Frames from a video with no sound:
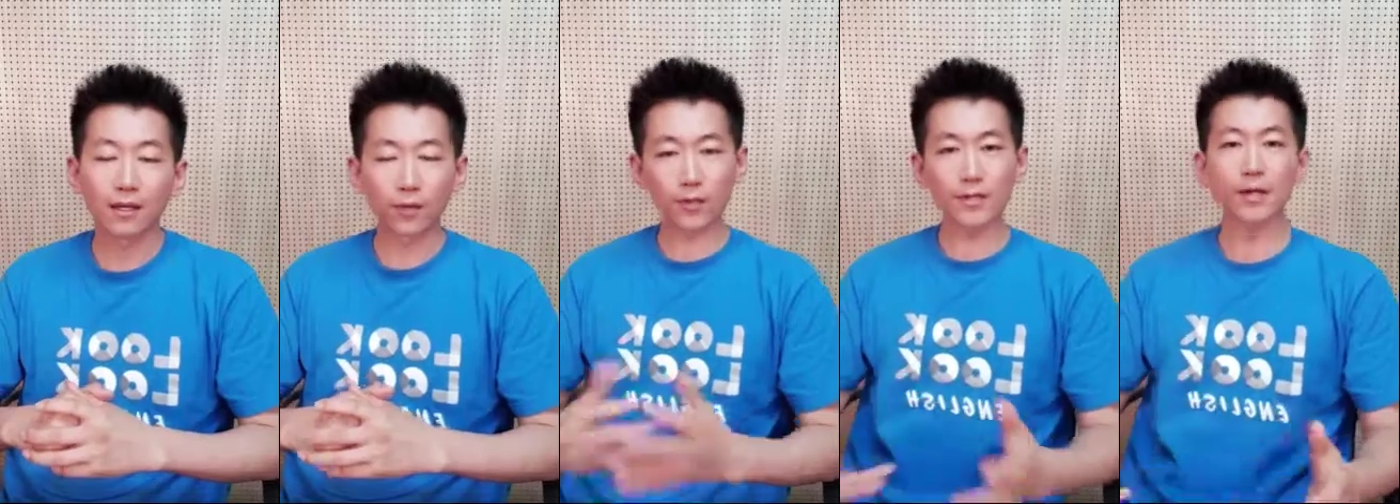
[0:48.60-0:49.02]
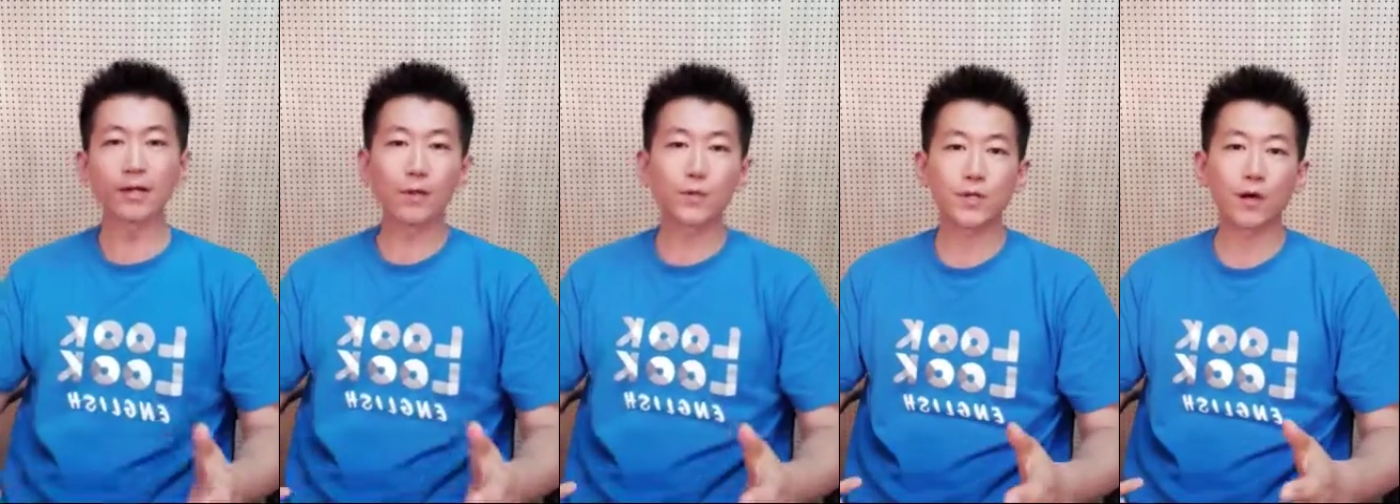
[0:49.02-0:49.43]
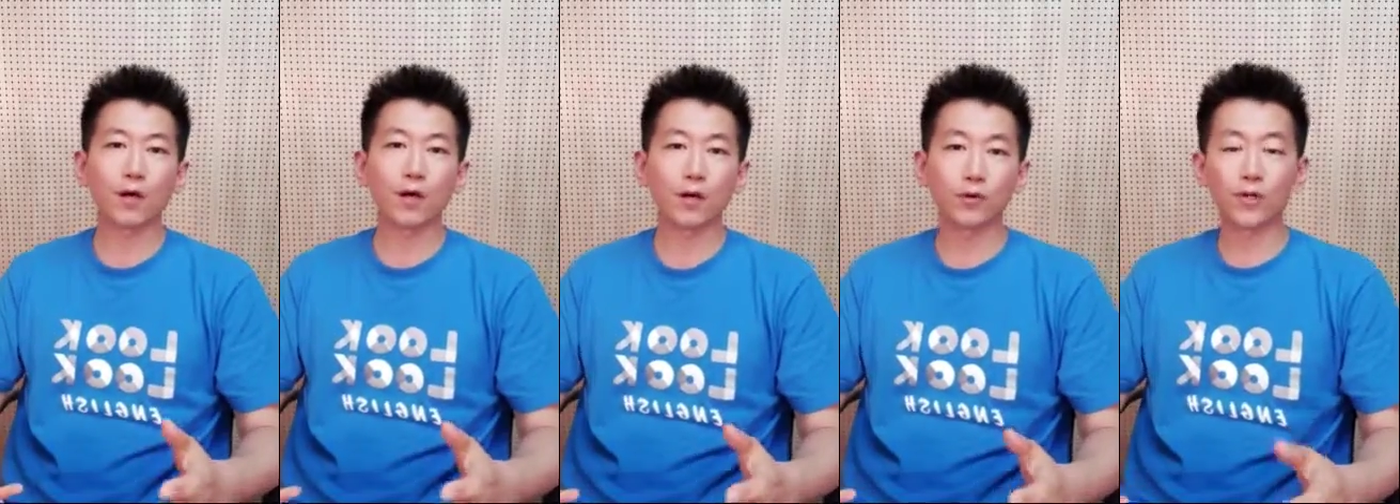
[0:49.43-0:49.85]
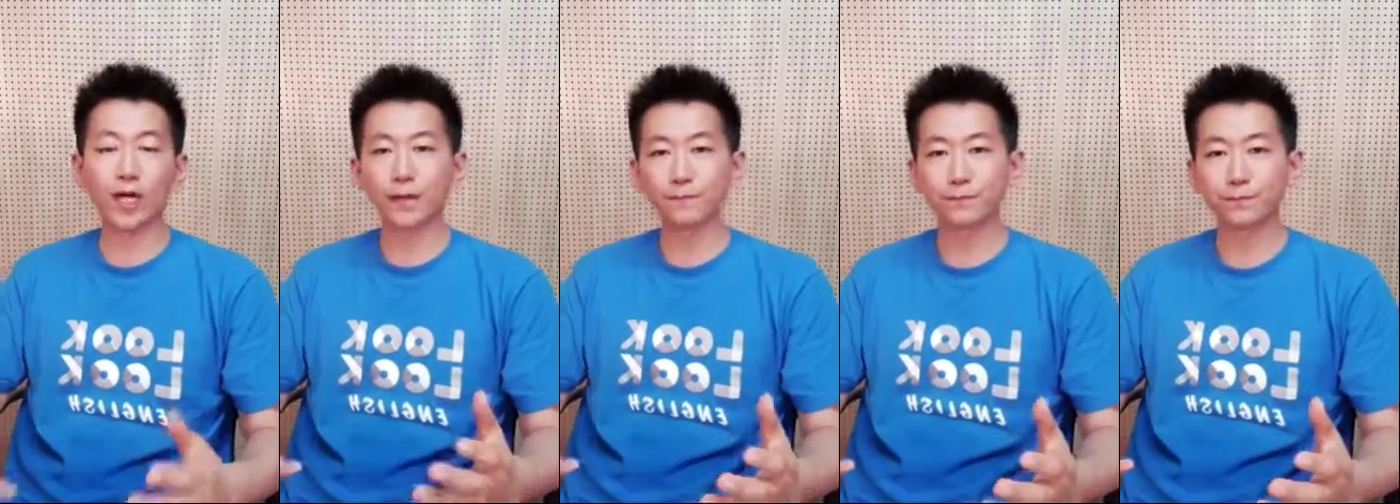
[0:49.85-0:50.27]
이렇게 생각해 보죠.
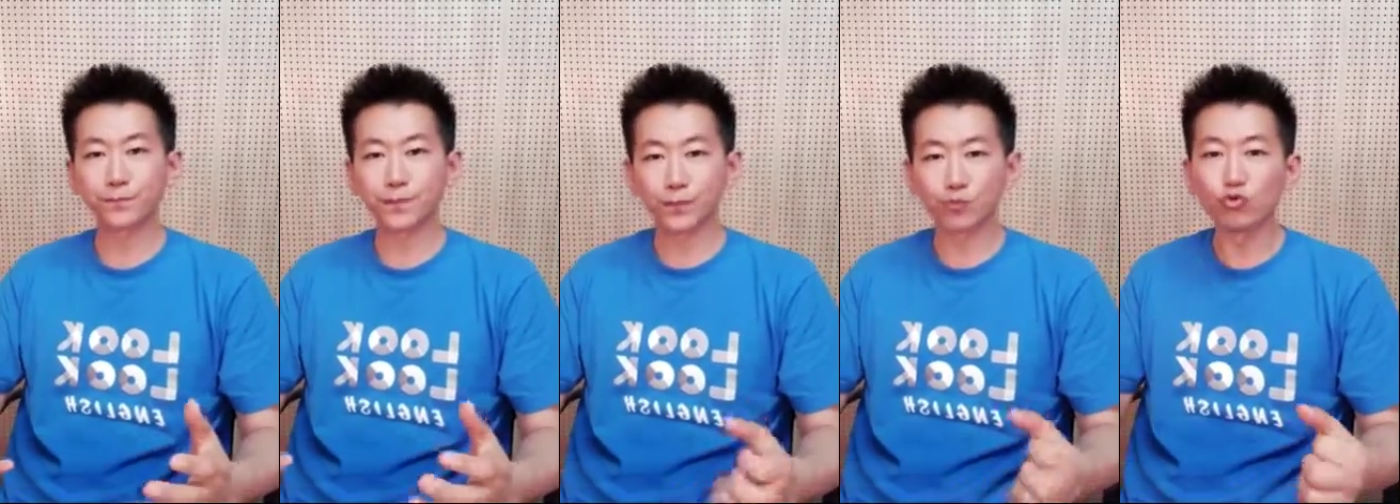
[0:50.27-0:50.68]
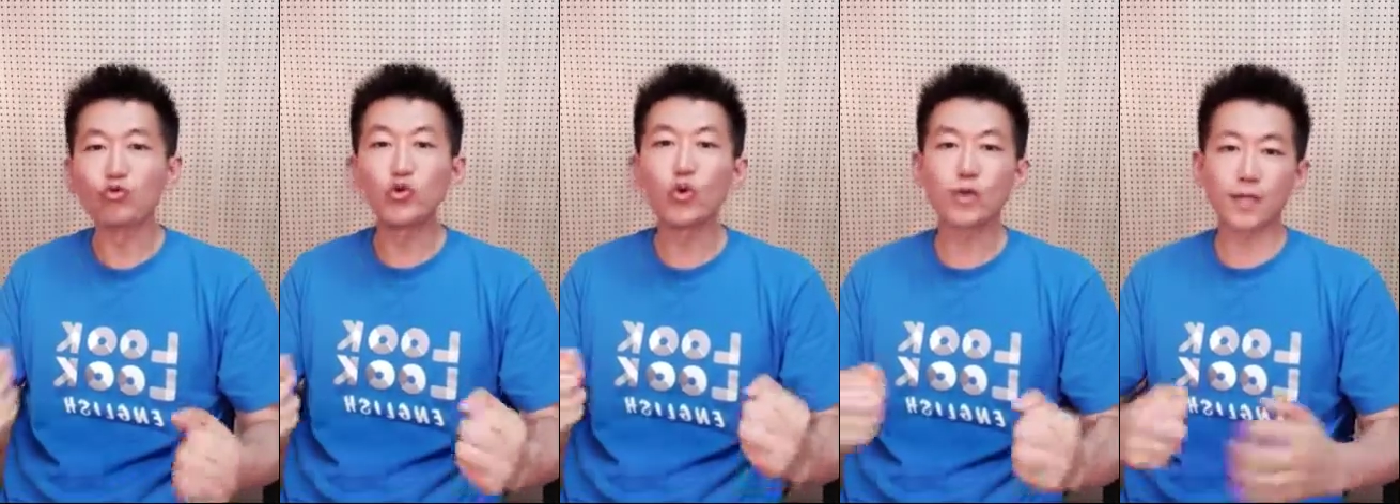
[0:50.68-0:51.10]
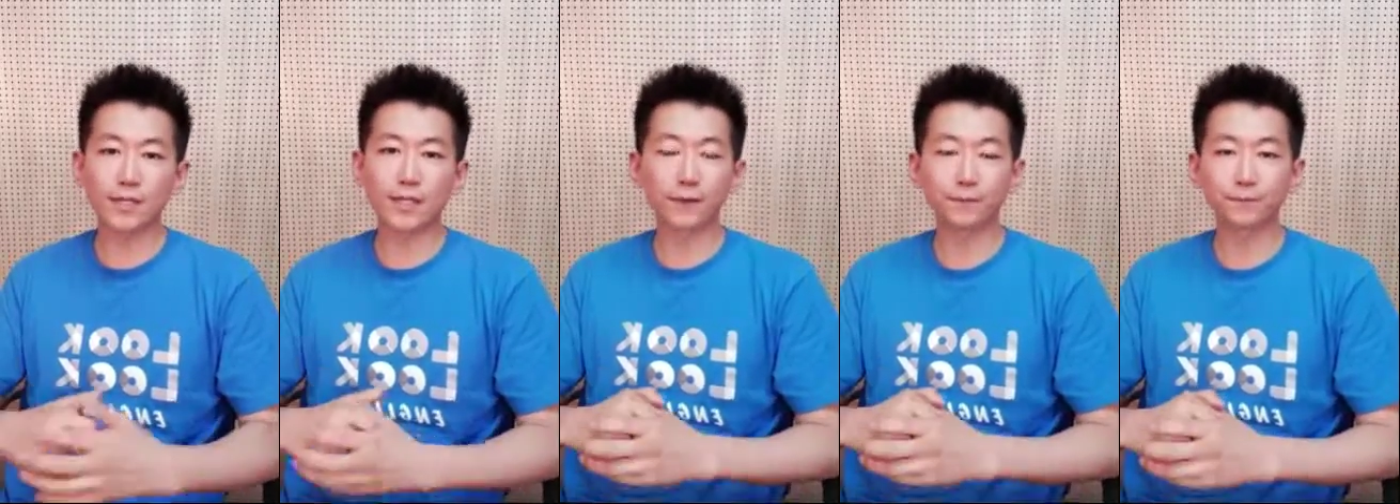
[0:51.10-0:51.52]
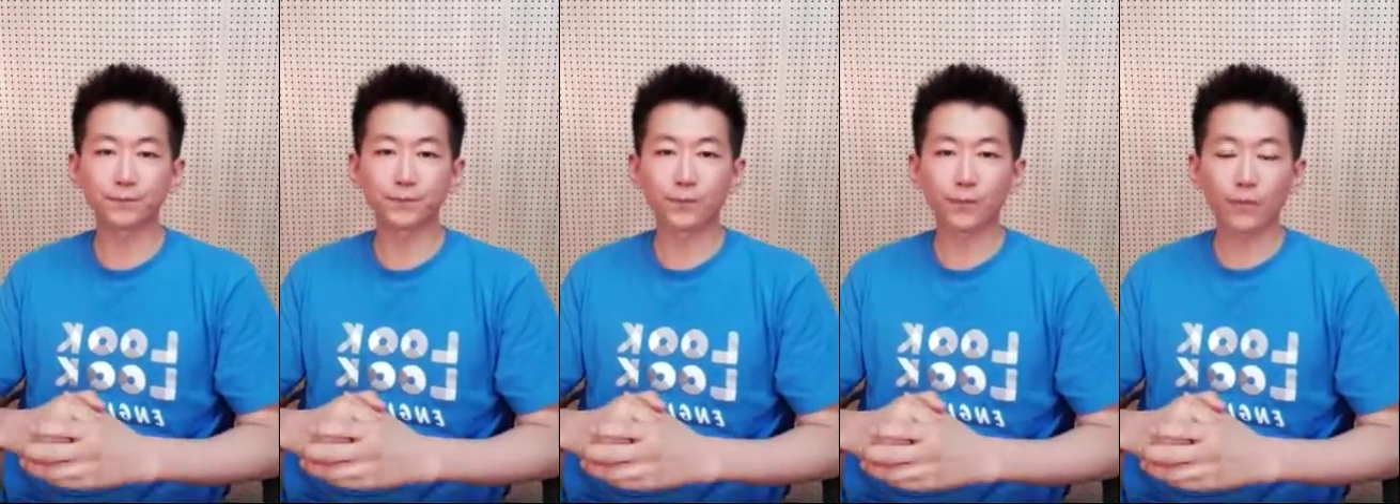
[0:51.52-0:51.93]
우리가 운동을 하잖아요.
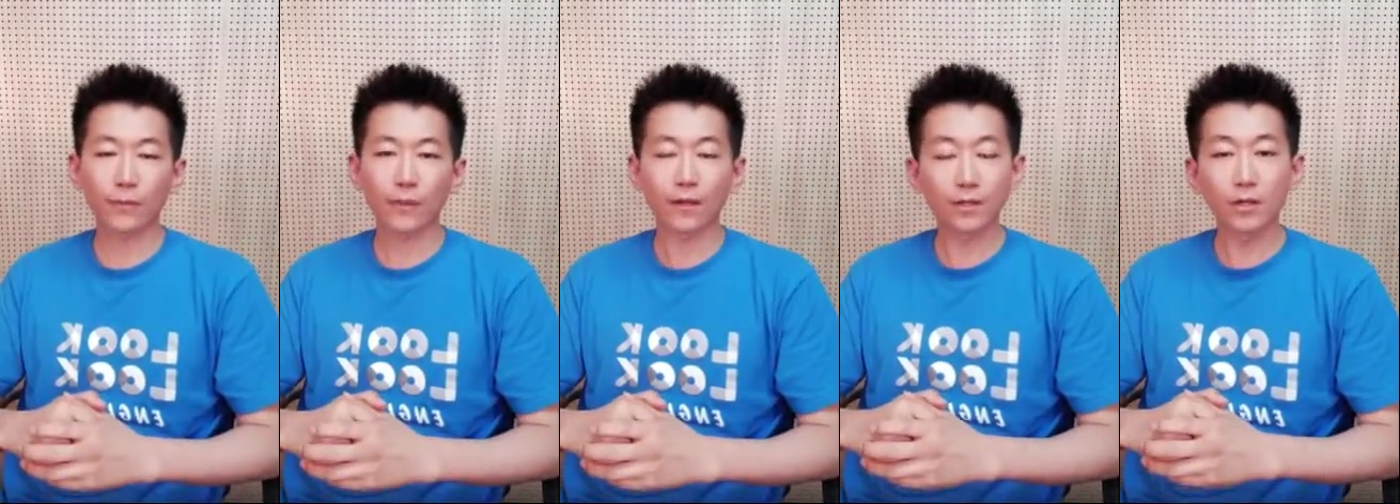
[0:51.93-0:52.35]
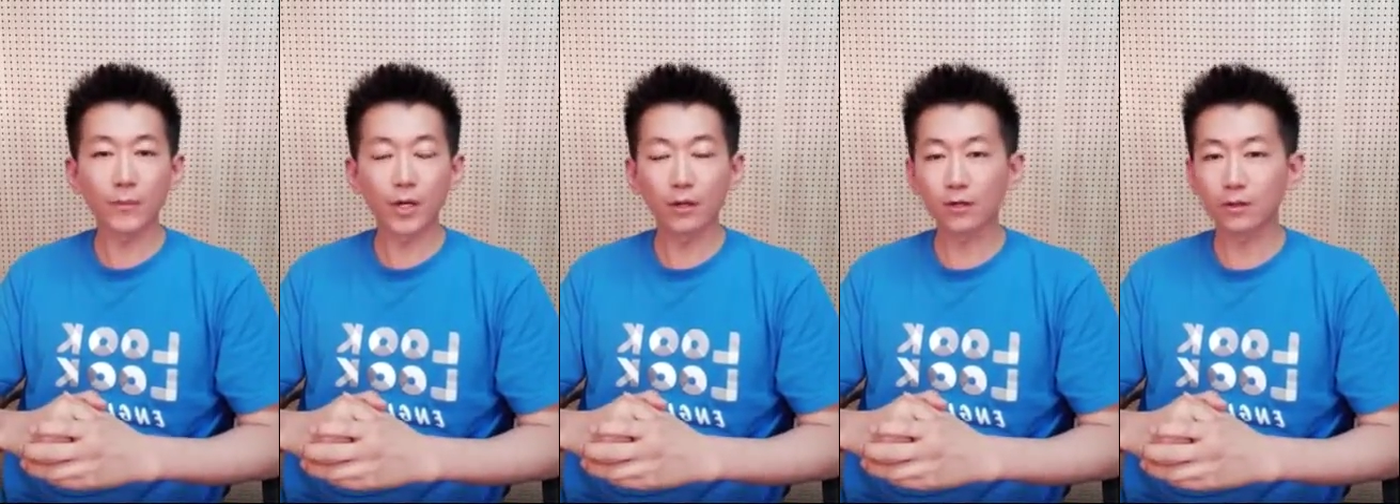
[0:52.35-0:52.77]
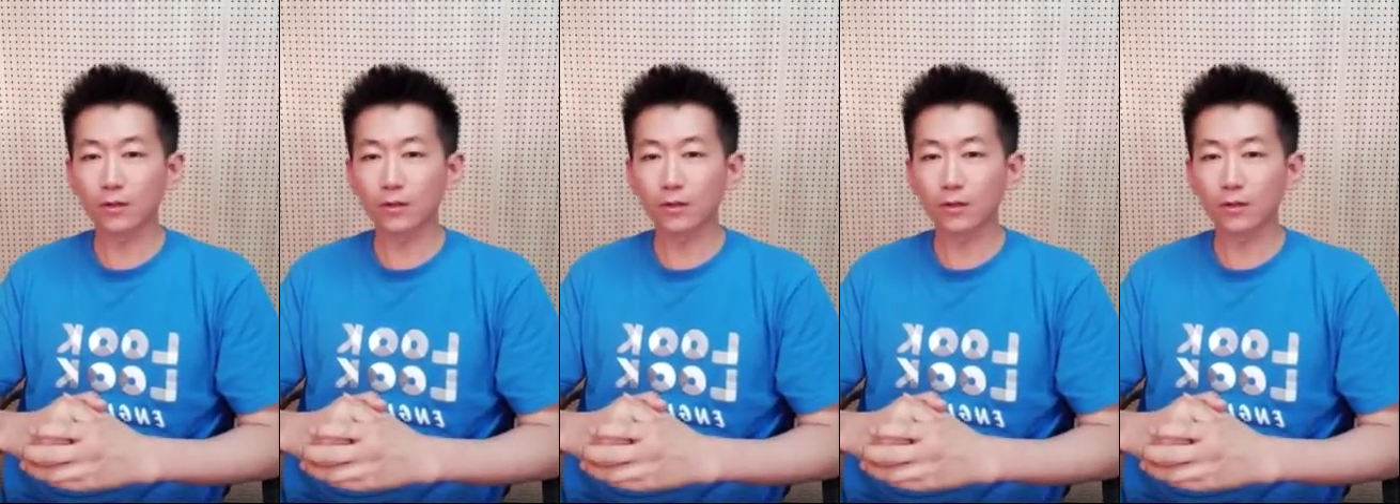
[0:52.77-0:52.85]
그러면